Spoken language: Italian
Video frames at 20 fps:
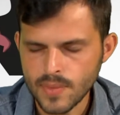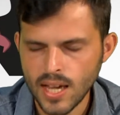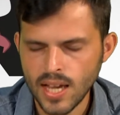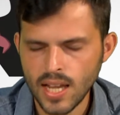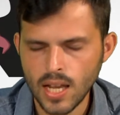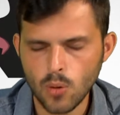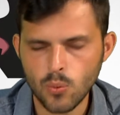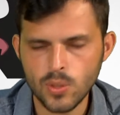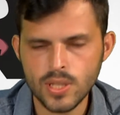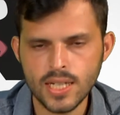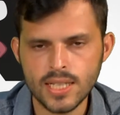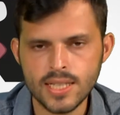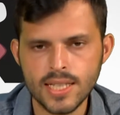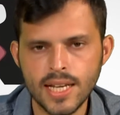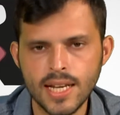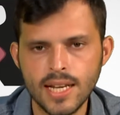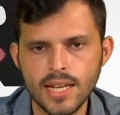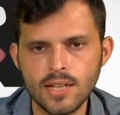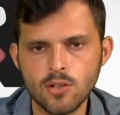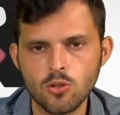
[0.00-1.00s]
alla guida
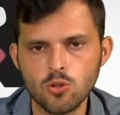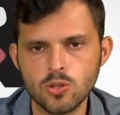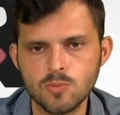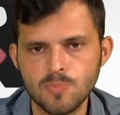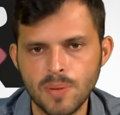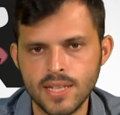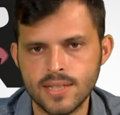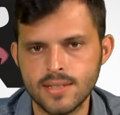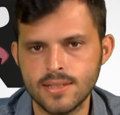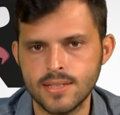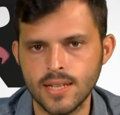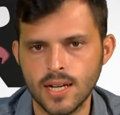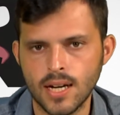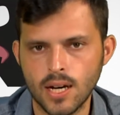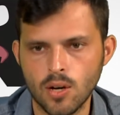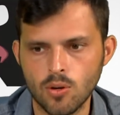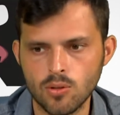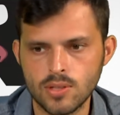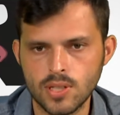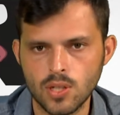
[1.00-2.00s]
dello Spezia
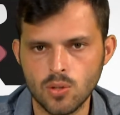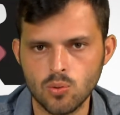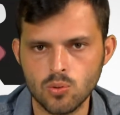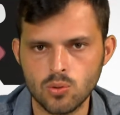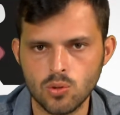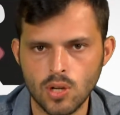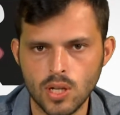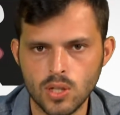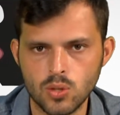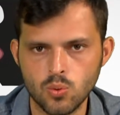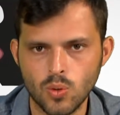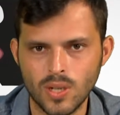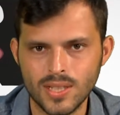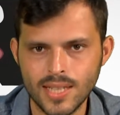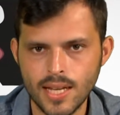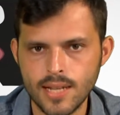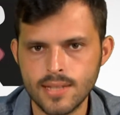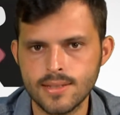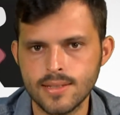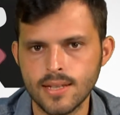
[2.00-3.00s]
ha ottenuto la sua
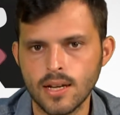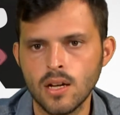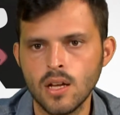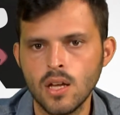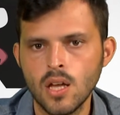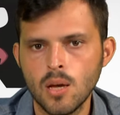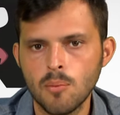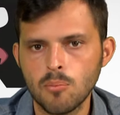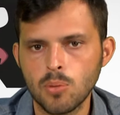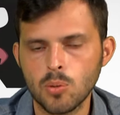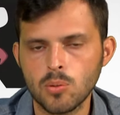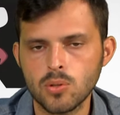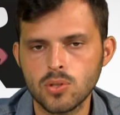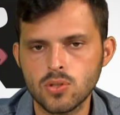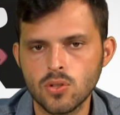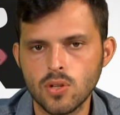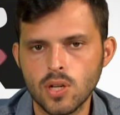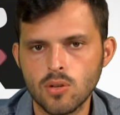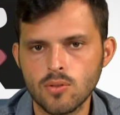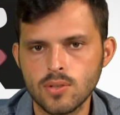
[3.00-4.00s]
terza
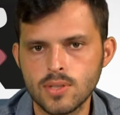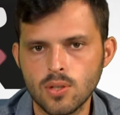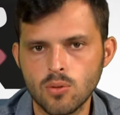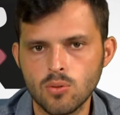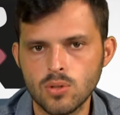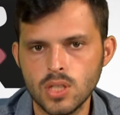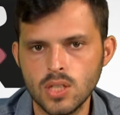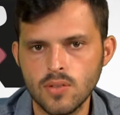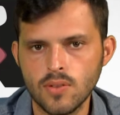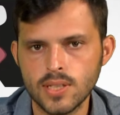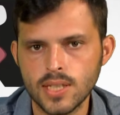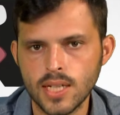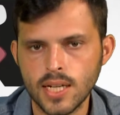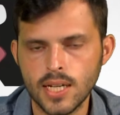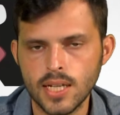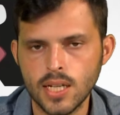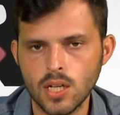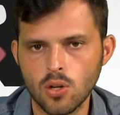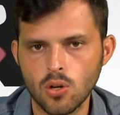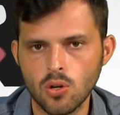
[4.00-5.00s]
promozione consecutiva,
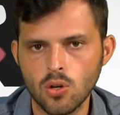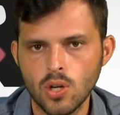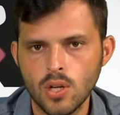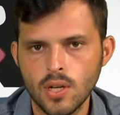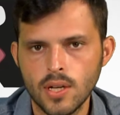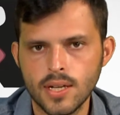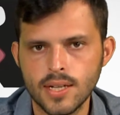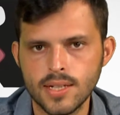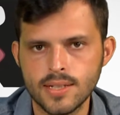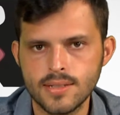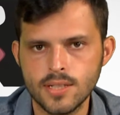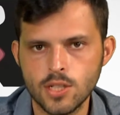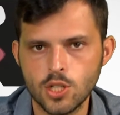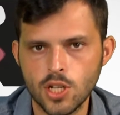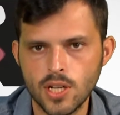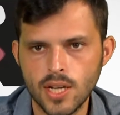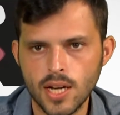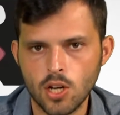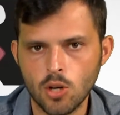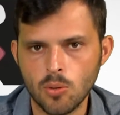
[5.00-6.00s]
tecnico eh,
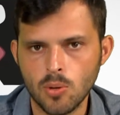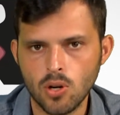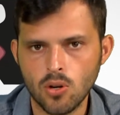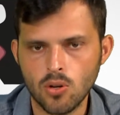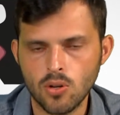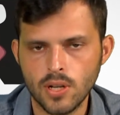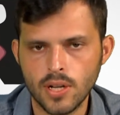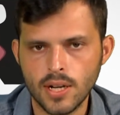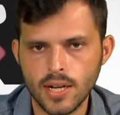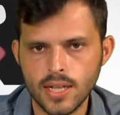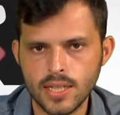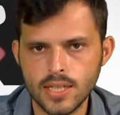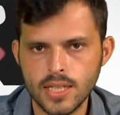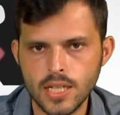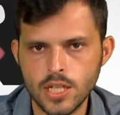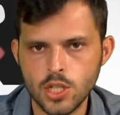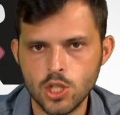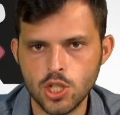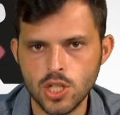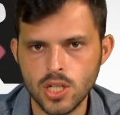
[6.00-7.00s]
siciliano ma con
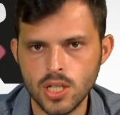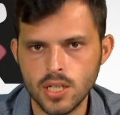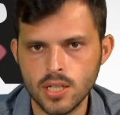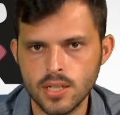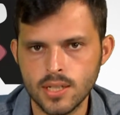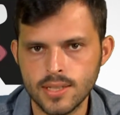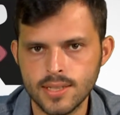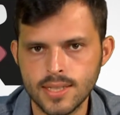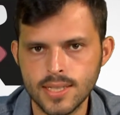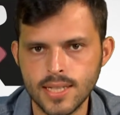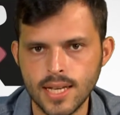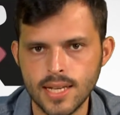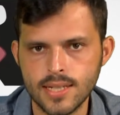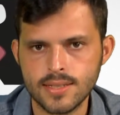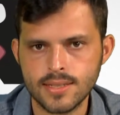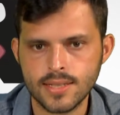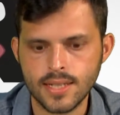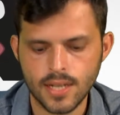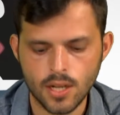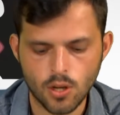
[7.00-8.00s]
radici eh,
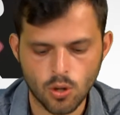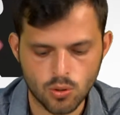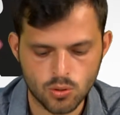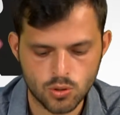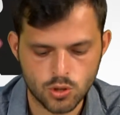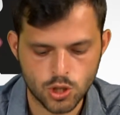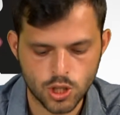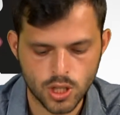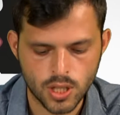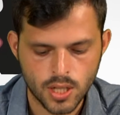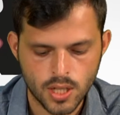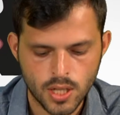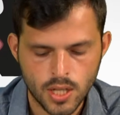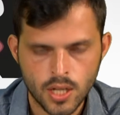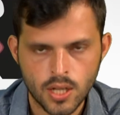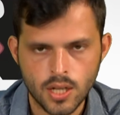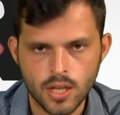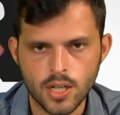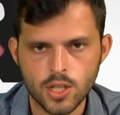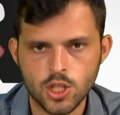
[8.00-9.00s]
tedesche, oggi
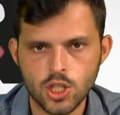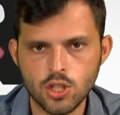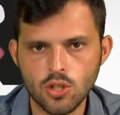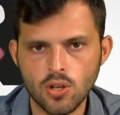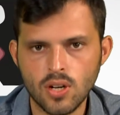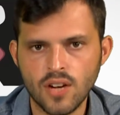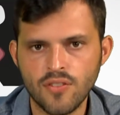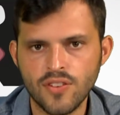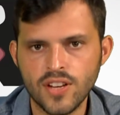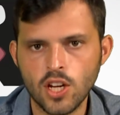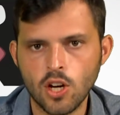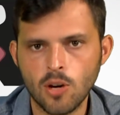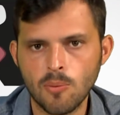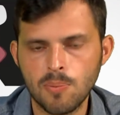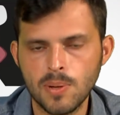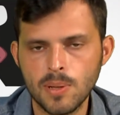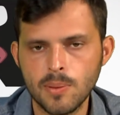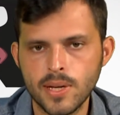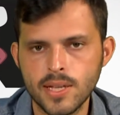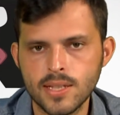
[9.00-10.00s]
eh, ci tocca fare i
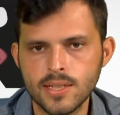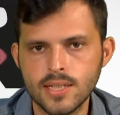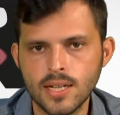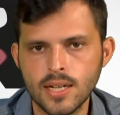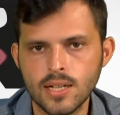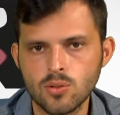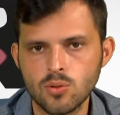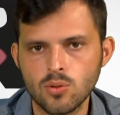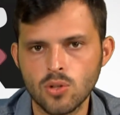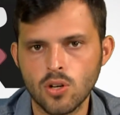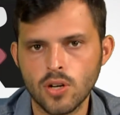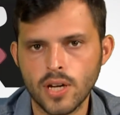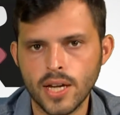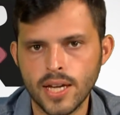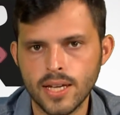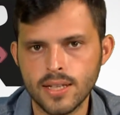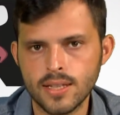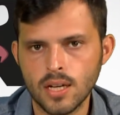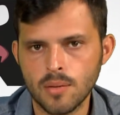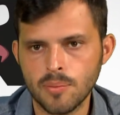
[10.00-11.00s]
complimenti ad uno
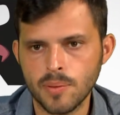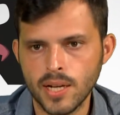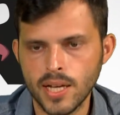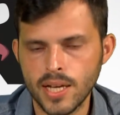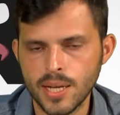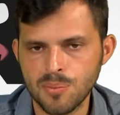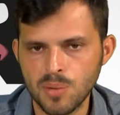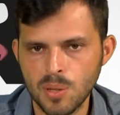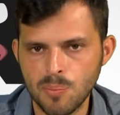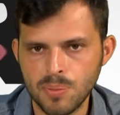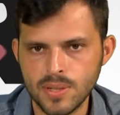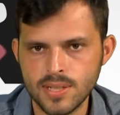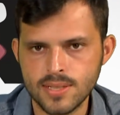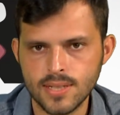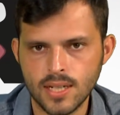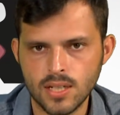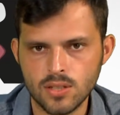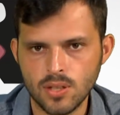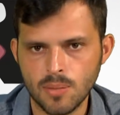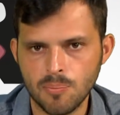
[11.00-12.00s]
che da Palermo è
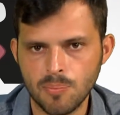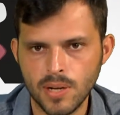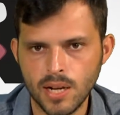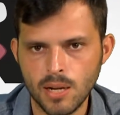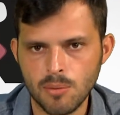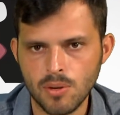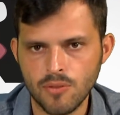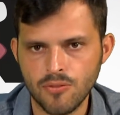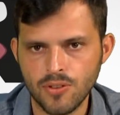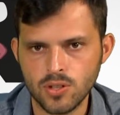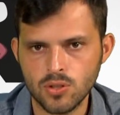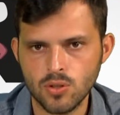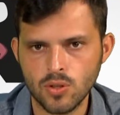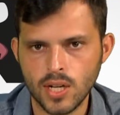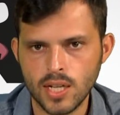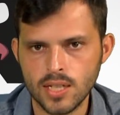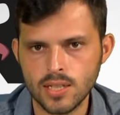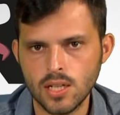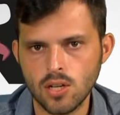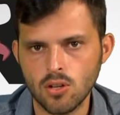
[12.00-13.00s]
passato e a Palermo ha fatto
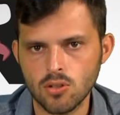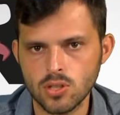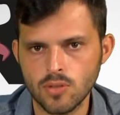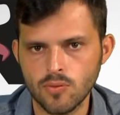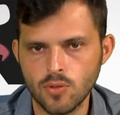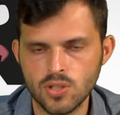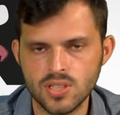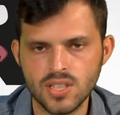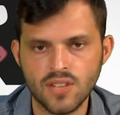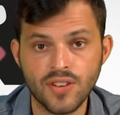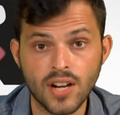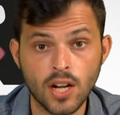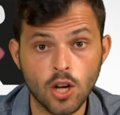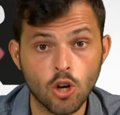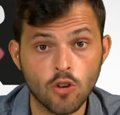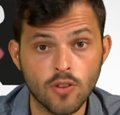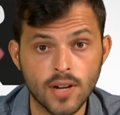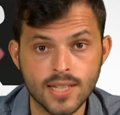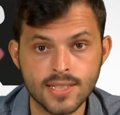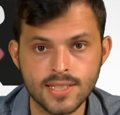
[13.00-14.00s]
grandi cose, ovvero sia
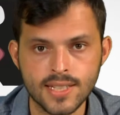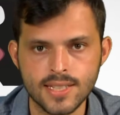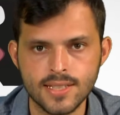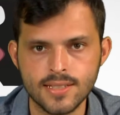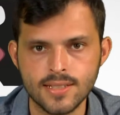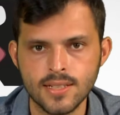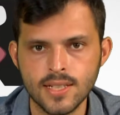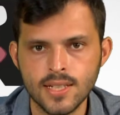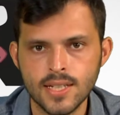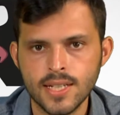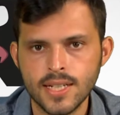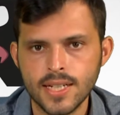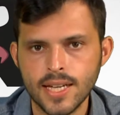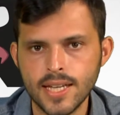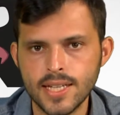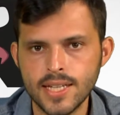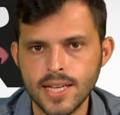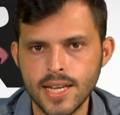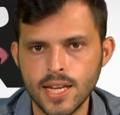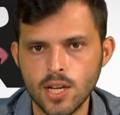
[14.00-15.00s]
Franco Vasquez, che
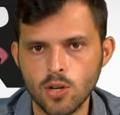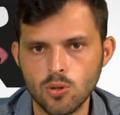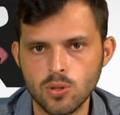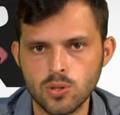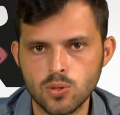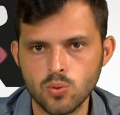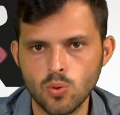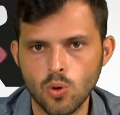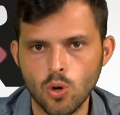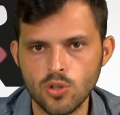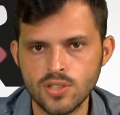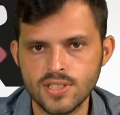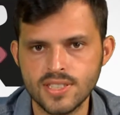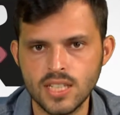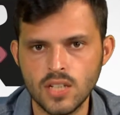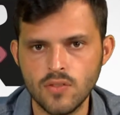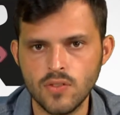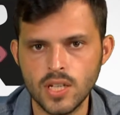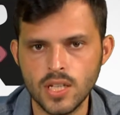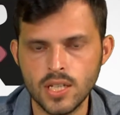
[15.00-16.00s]
ieri col suo
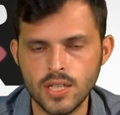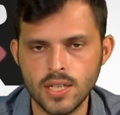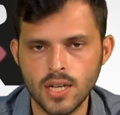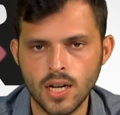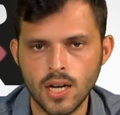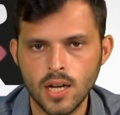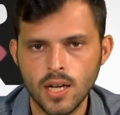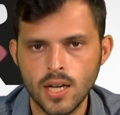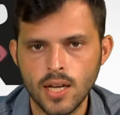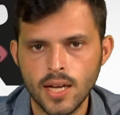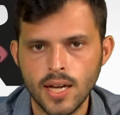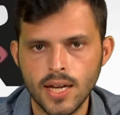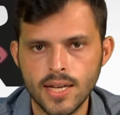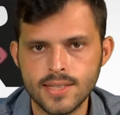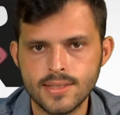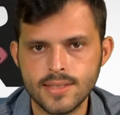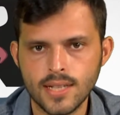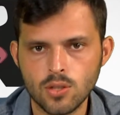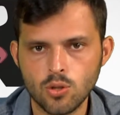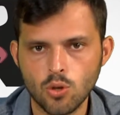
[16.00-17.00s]
Siviglia è
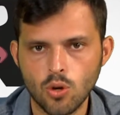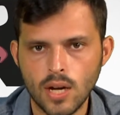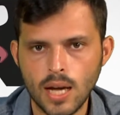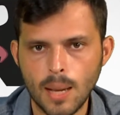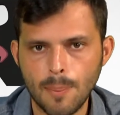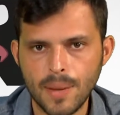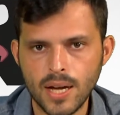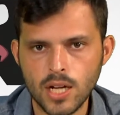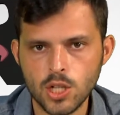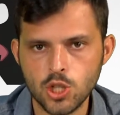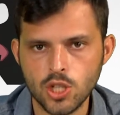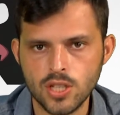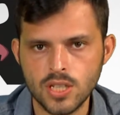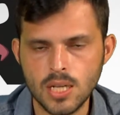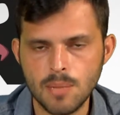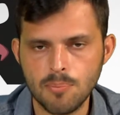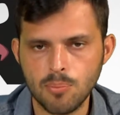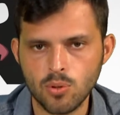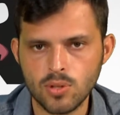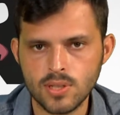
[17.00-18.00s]
stato capace
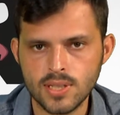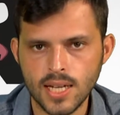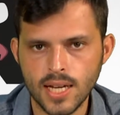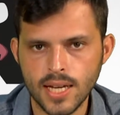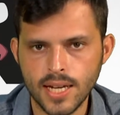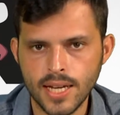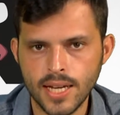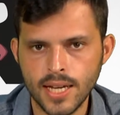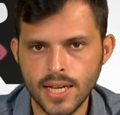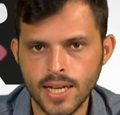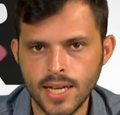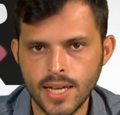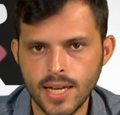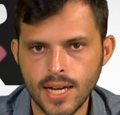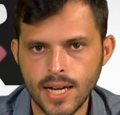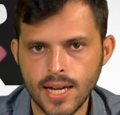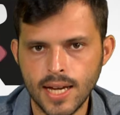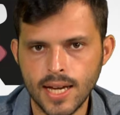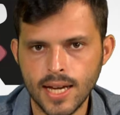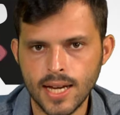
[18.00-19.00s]
di portare
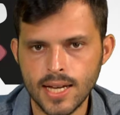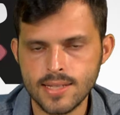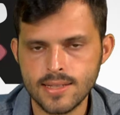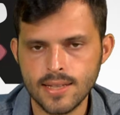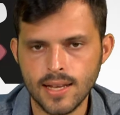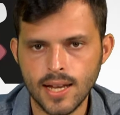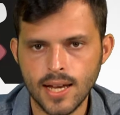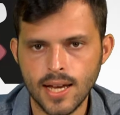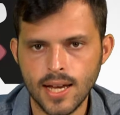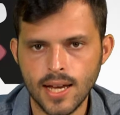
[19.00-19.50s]
a casa